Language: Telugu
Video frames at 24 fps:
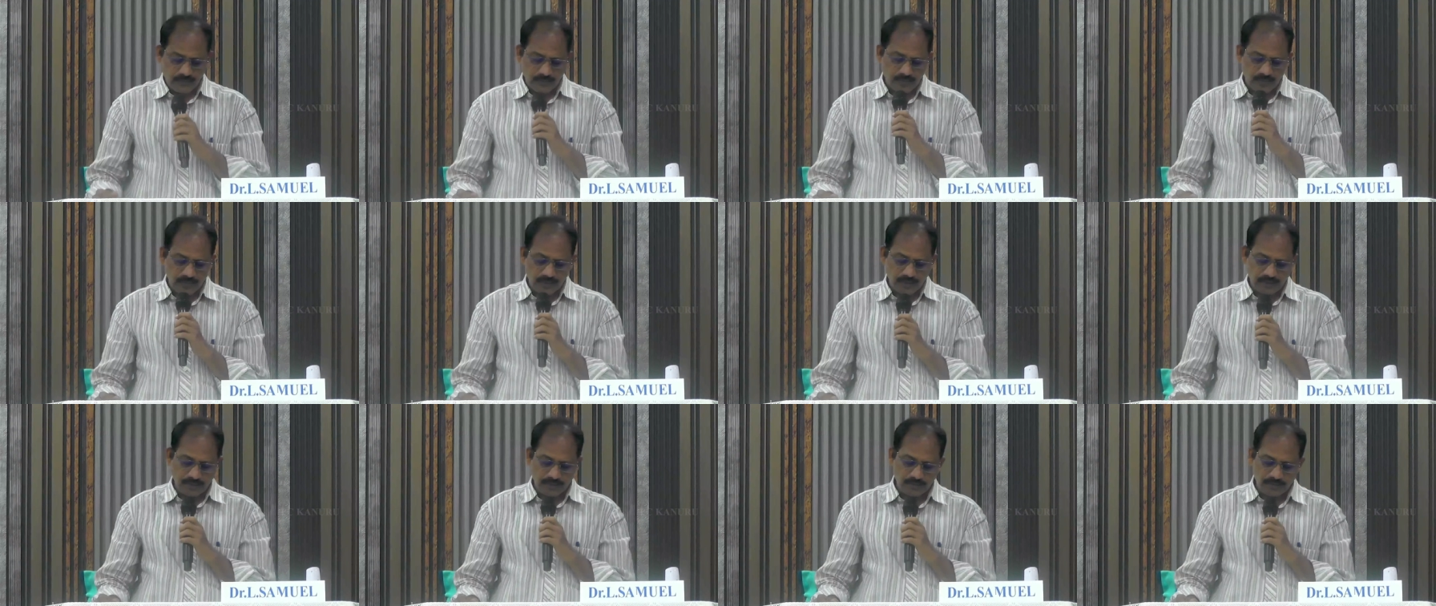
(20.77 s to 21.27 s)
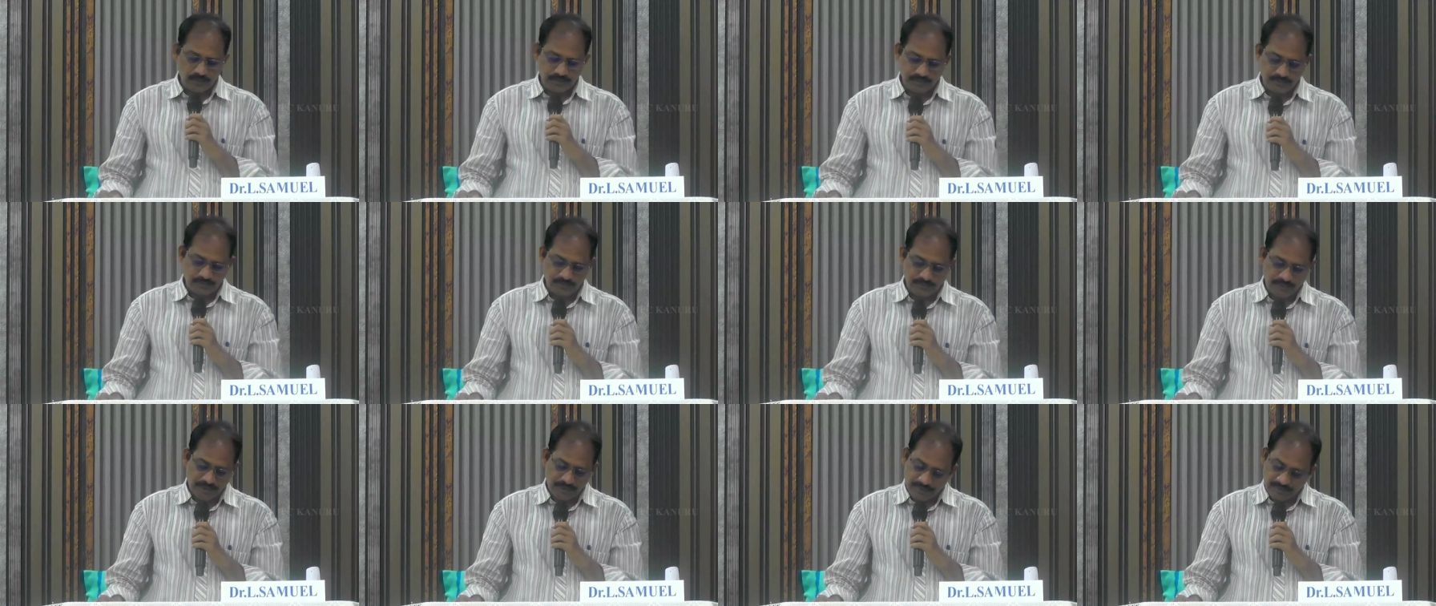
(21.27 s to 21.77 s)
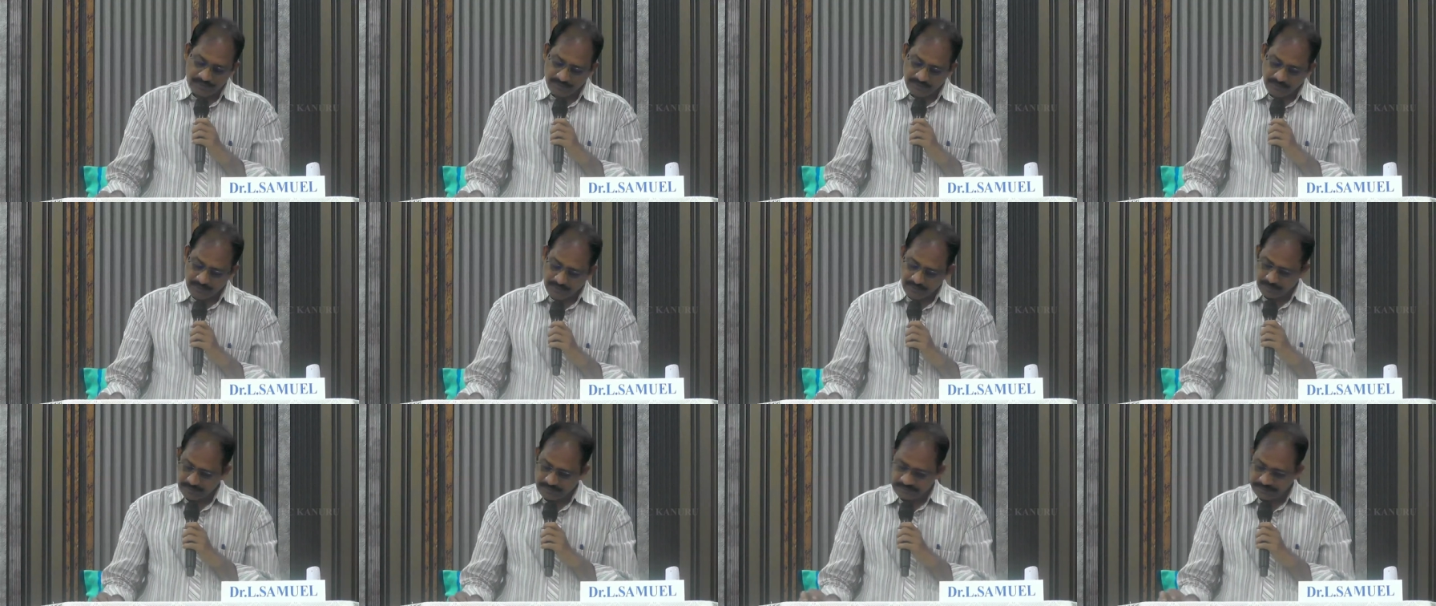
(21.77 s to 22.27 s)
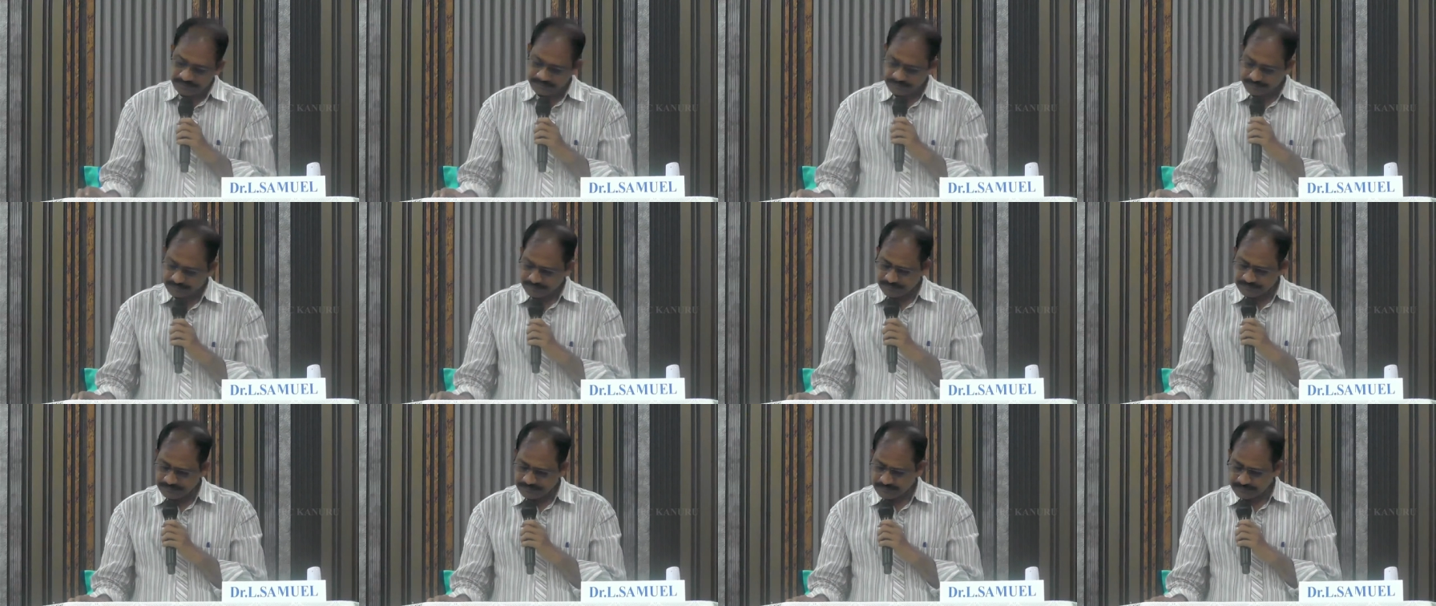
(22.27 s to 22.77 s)
యోబు గ్రంథం
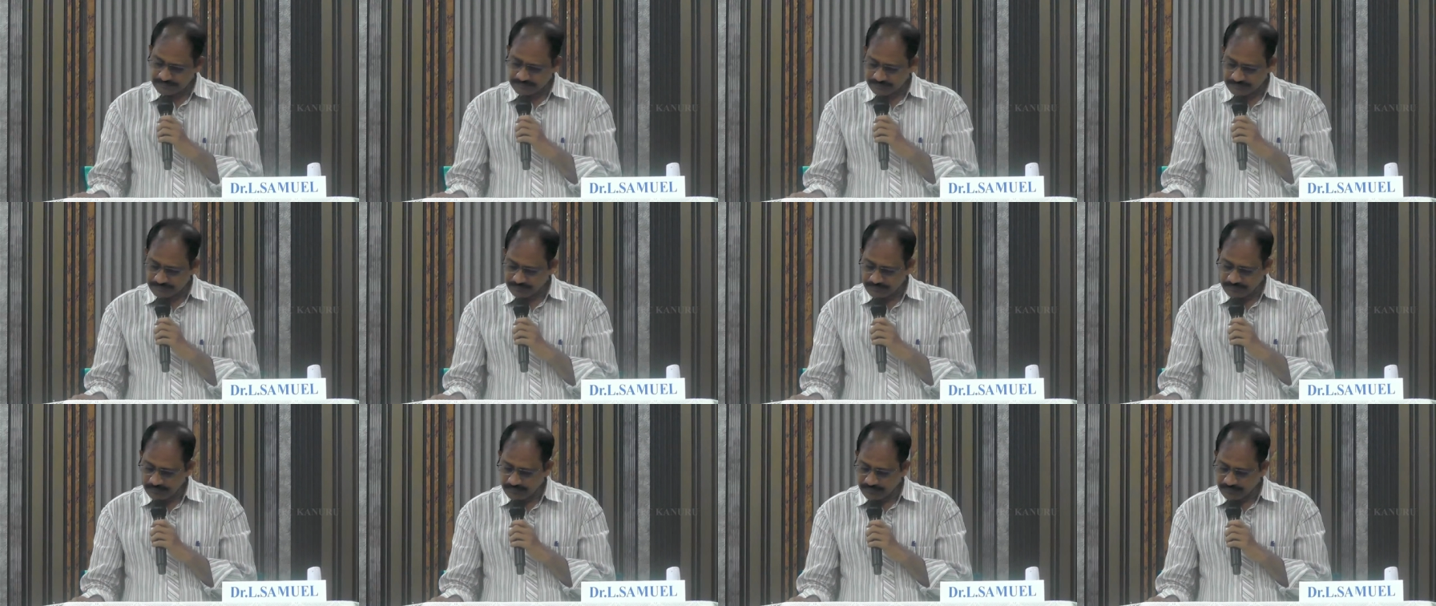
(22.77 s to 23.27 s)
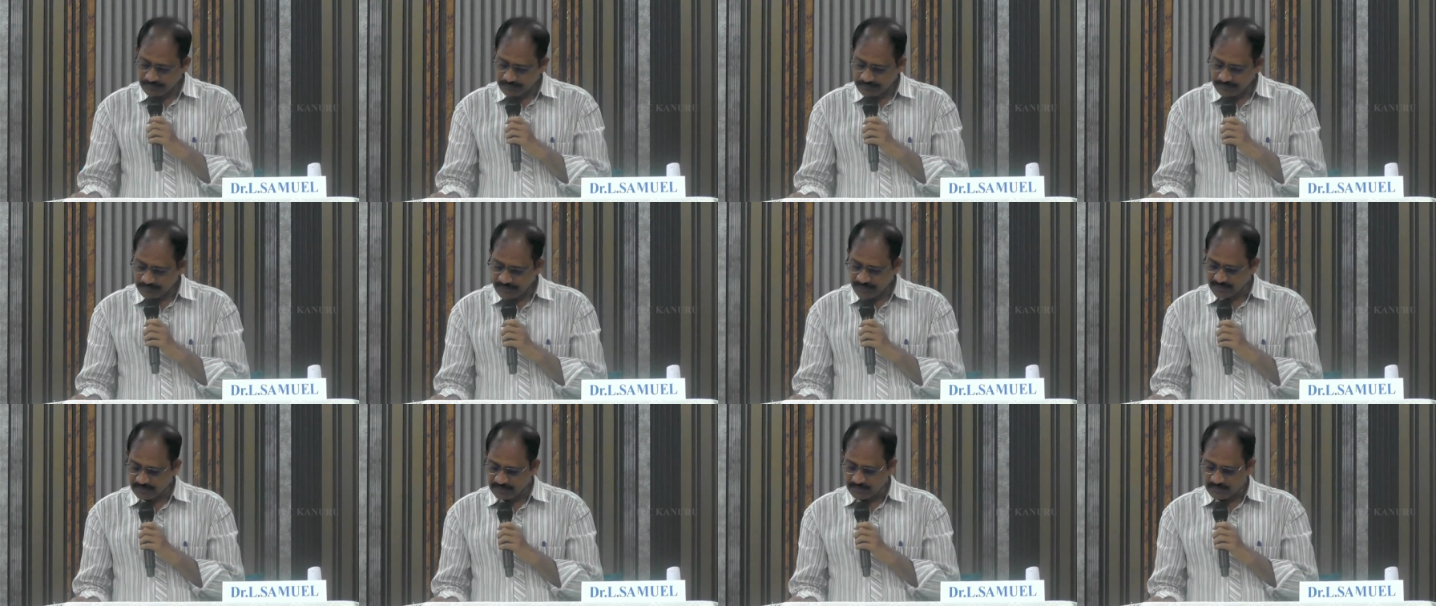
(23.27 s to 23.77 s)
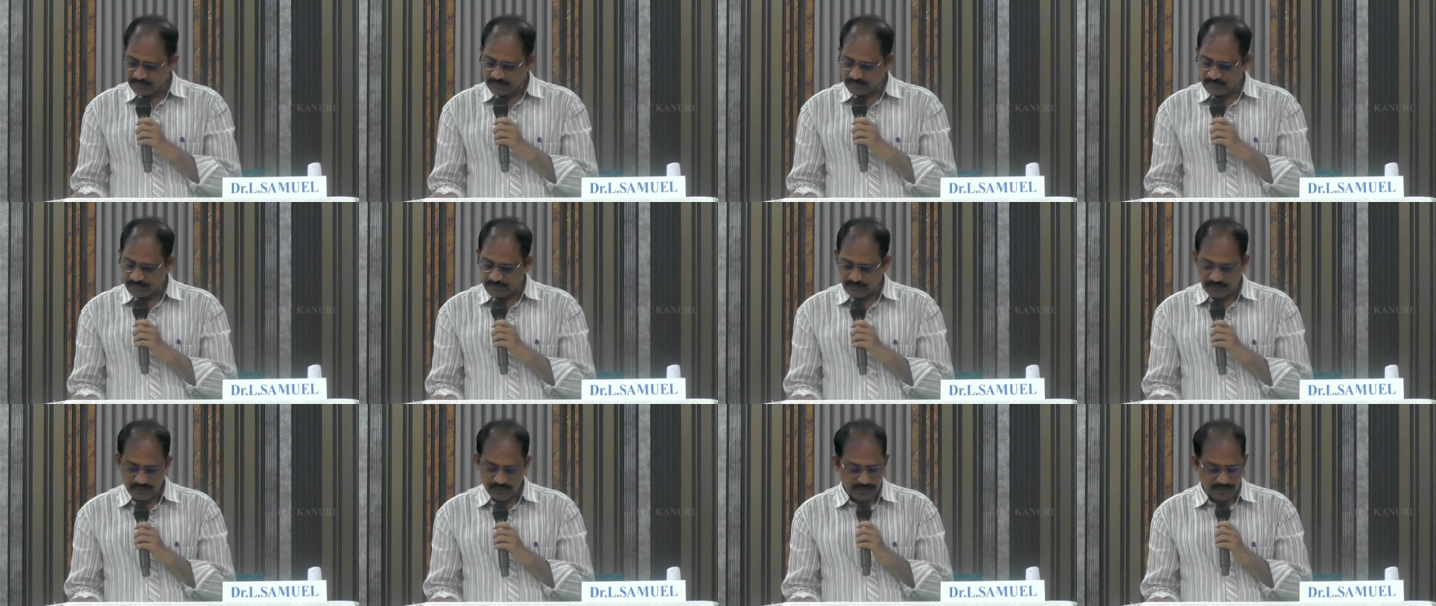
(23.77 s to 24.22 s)
పంతొమ్మిదవ